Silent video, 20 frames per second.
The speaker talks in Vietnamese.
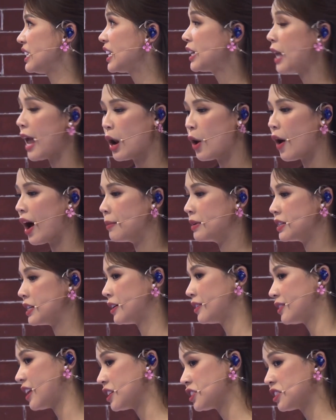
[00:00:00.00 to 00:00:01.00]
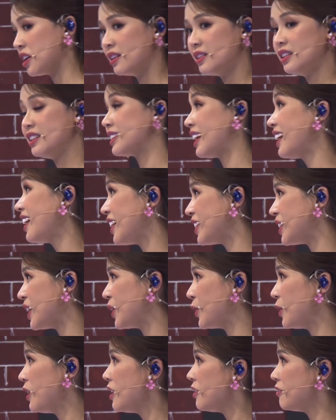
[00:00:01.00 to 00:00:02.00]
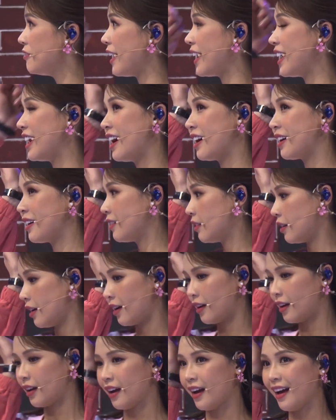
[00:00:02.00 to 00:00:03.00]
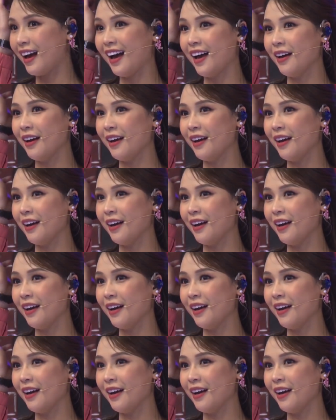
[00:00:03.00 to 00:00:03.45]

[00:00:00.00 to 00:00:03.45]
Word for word: cái thể loại mà chị có thể xử được rất là nhiều. Vậy chốt.